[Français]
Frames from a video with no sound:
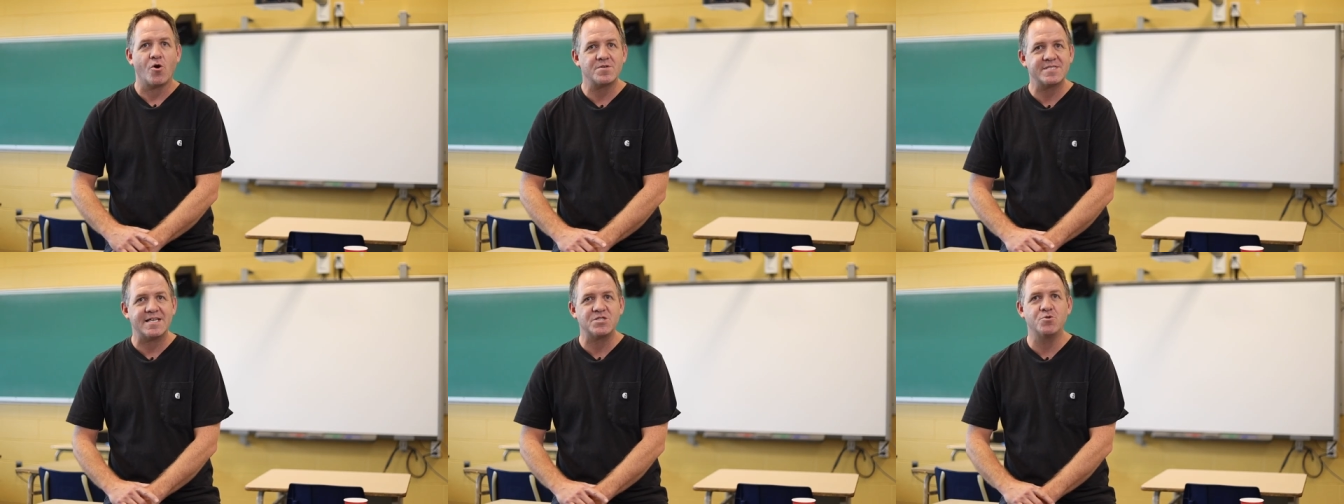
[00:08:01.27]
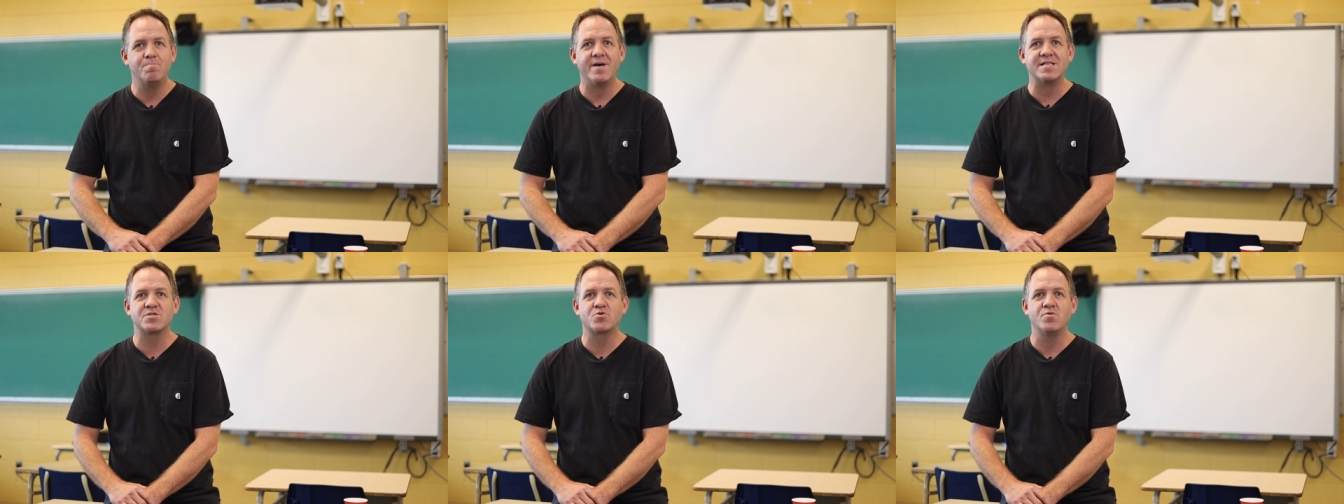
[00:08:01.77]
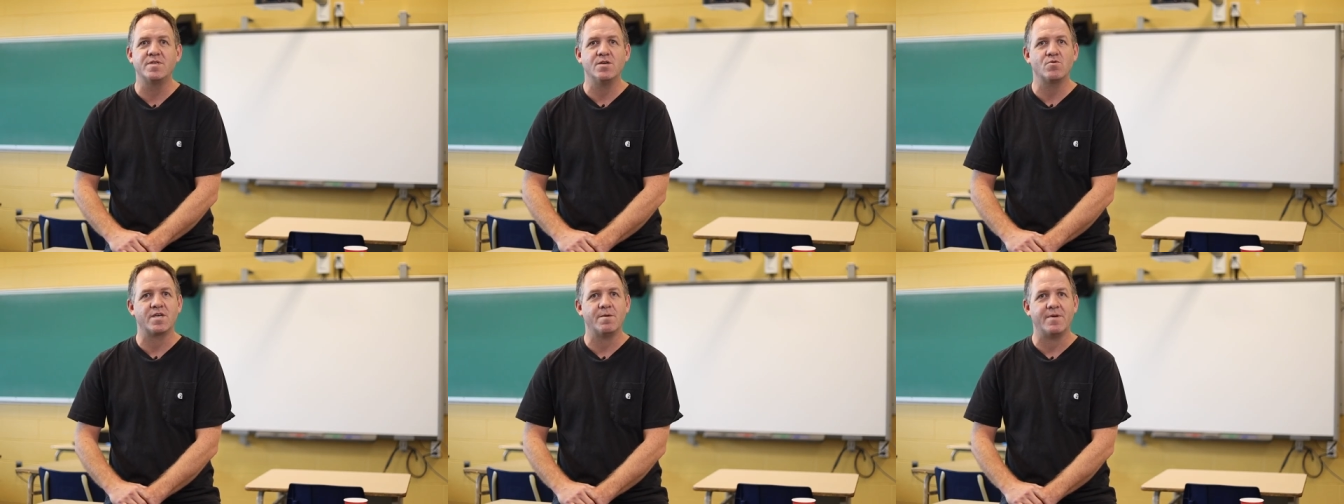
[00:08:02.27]
un statut particulier
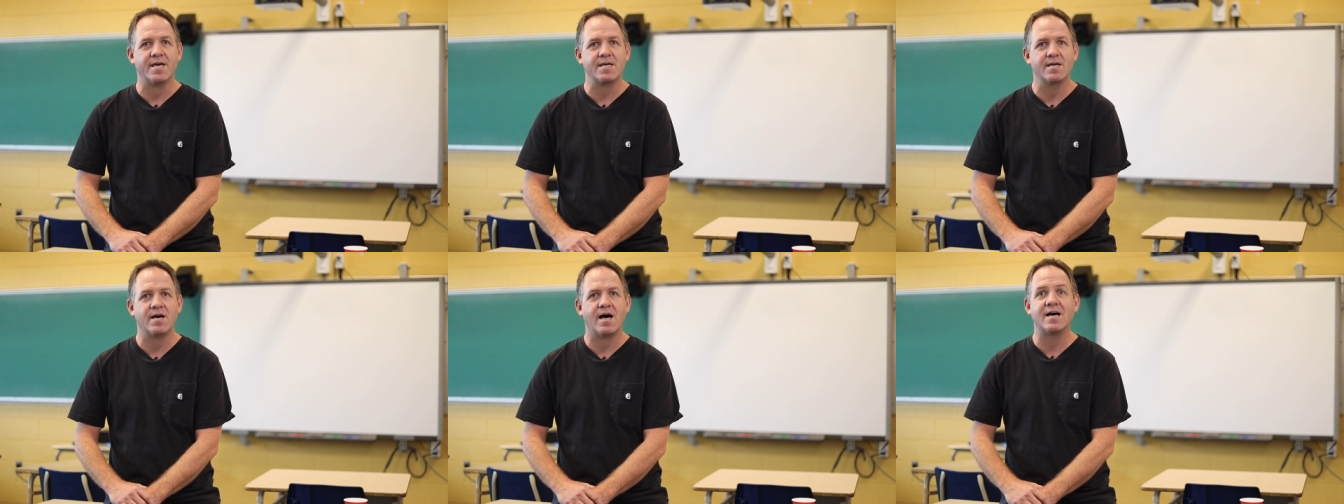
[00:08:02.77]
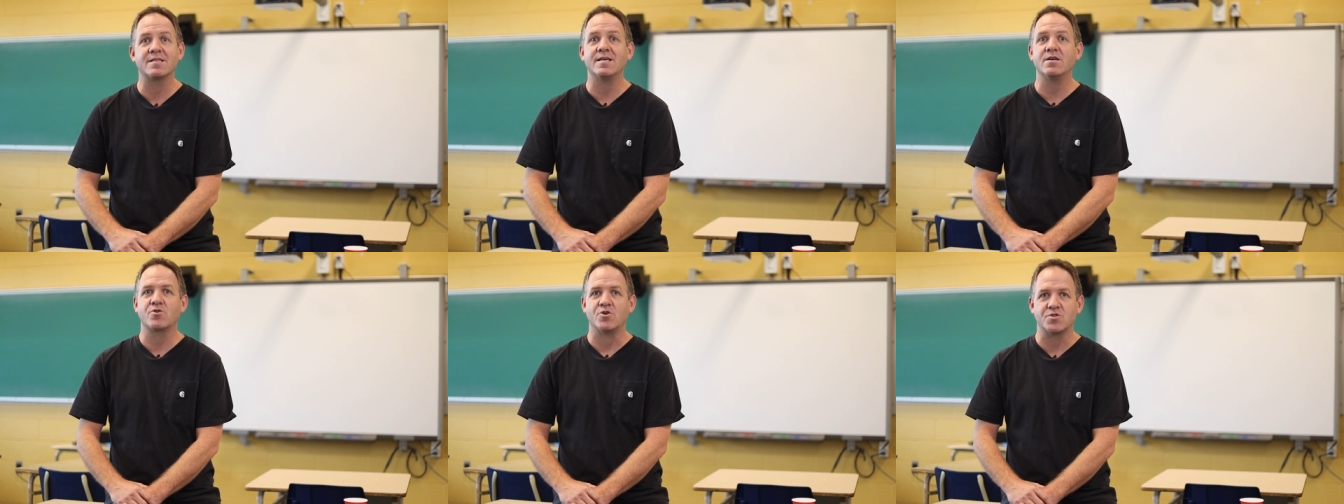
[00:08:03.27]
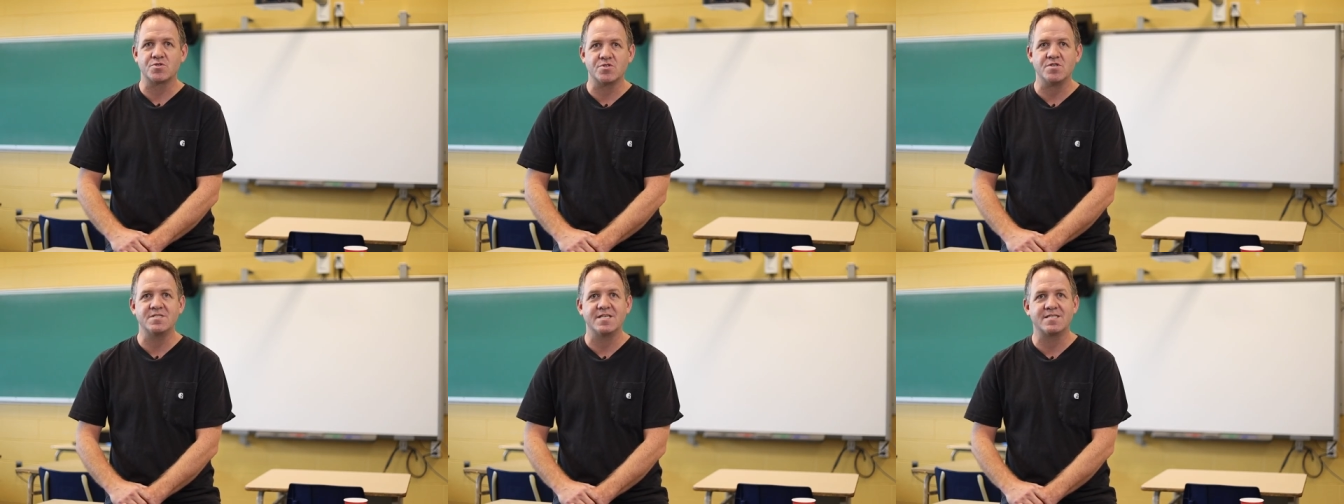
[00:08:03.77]
au Québec en tant que
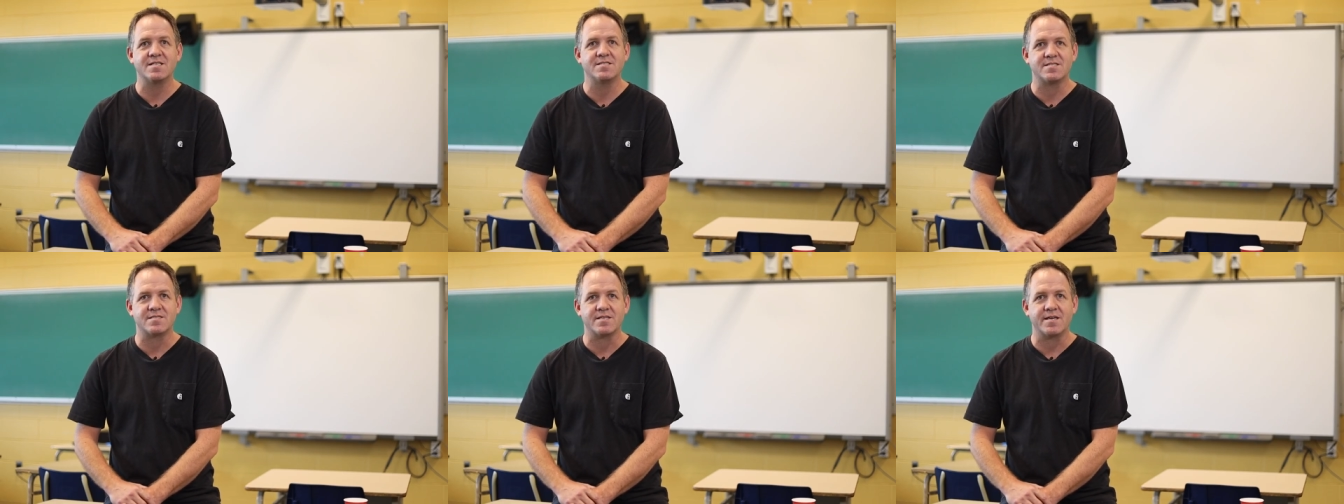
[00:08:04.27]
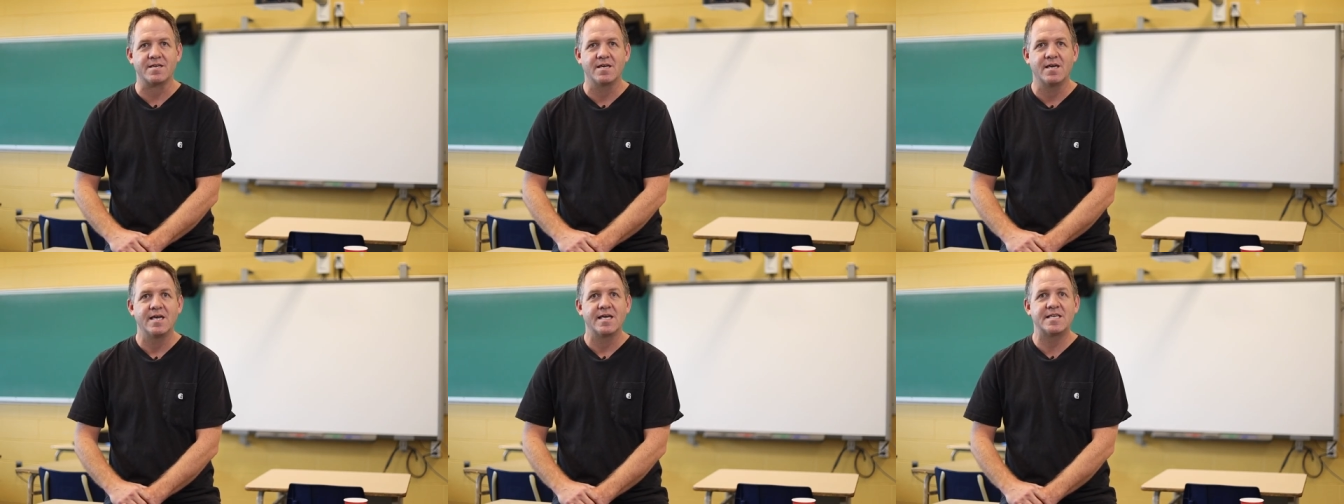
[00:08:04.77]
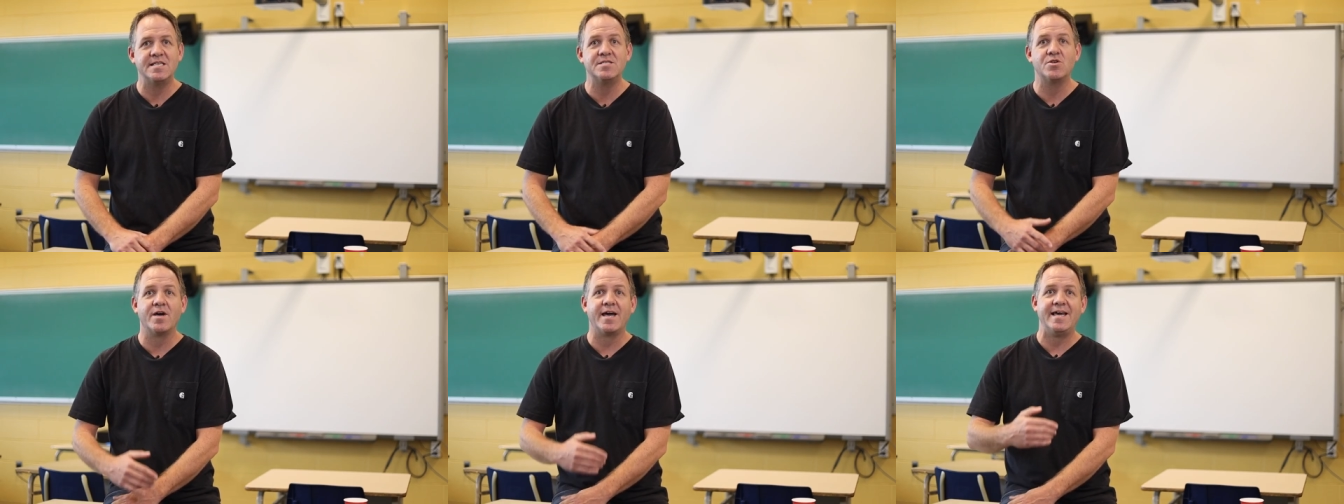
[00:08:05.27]
société distincte qui
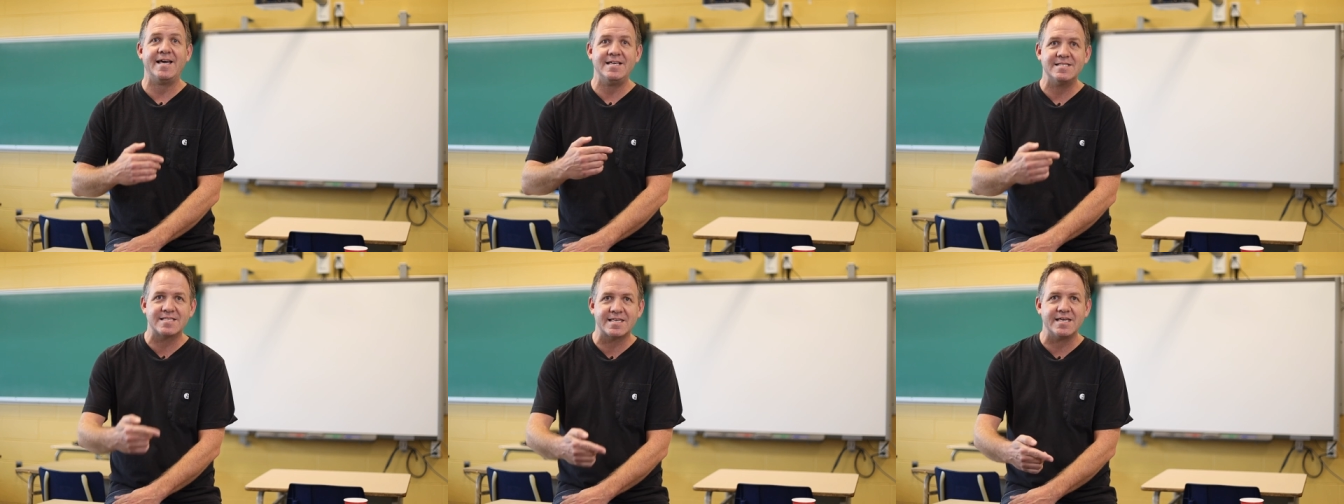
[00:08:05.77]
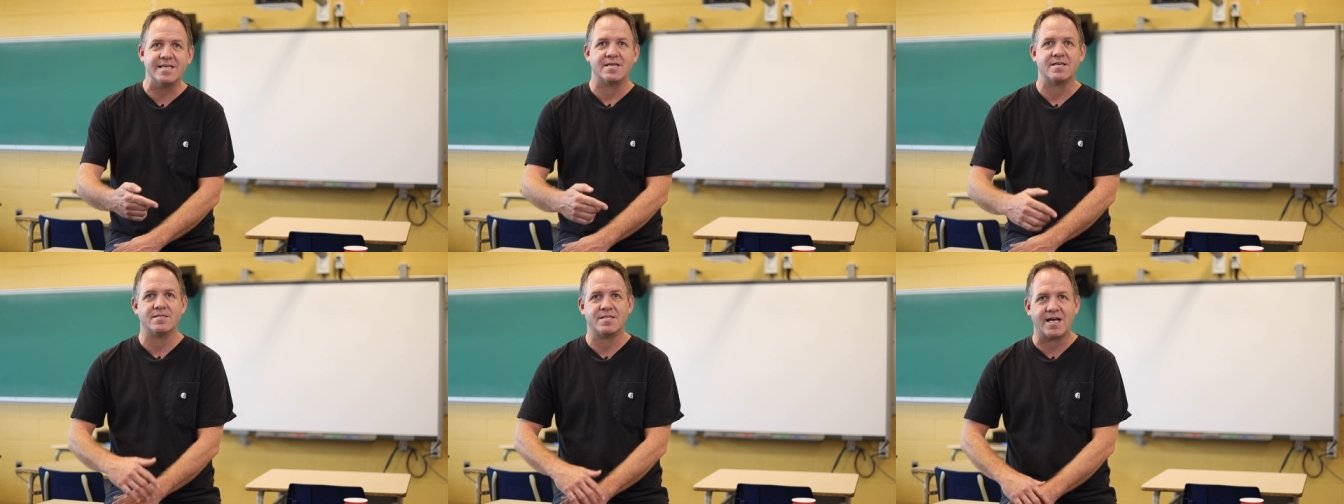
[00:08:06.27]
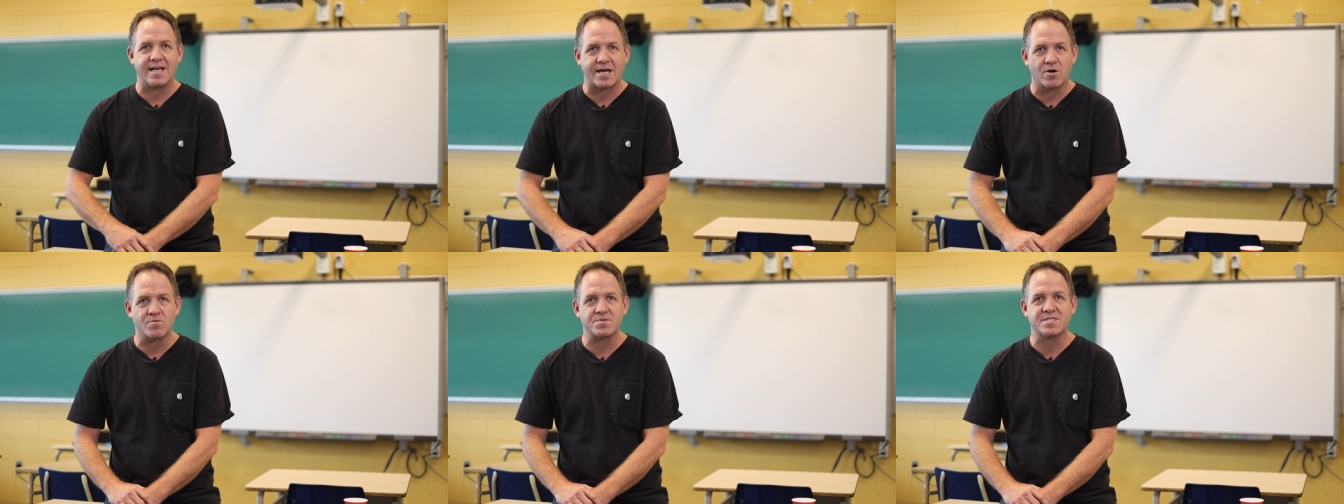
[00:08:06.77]
serait inscrit dans la
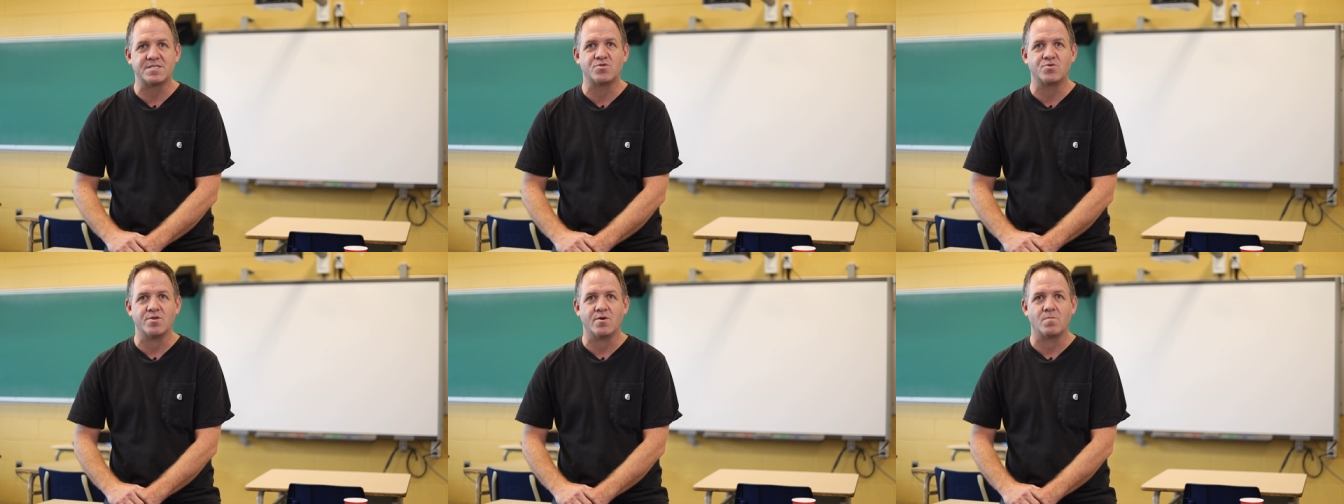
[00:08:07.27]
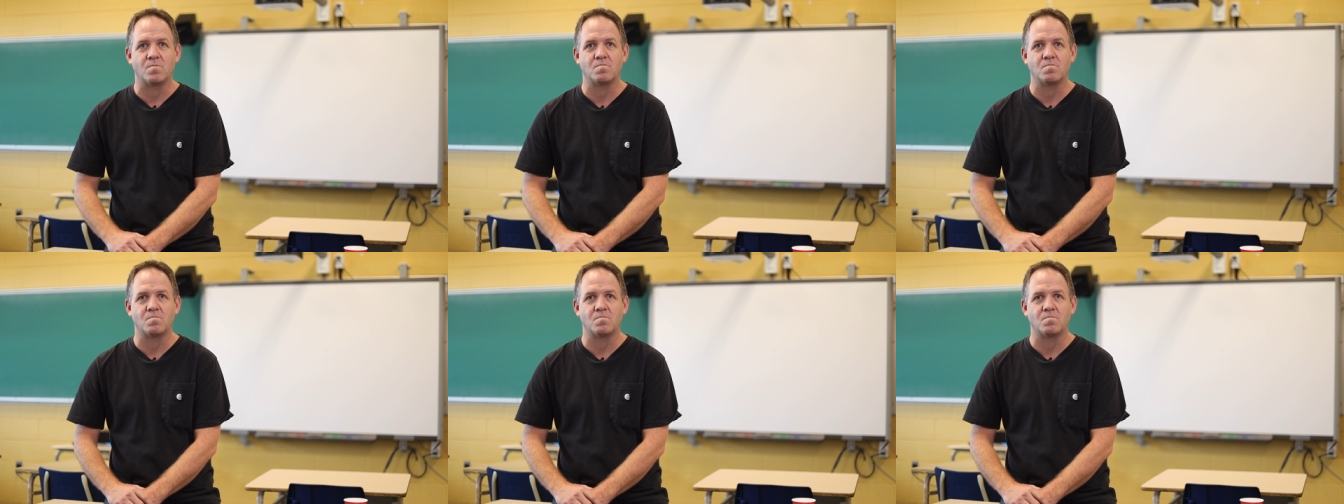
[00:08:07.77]
Constitution.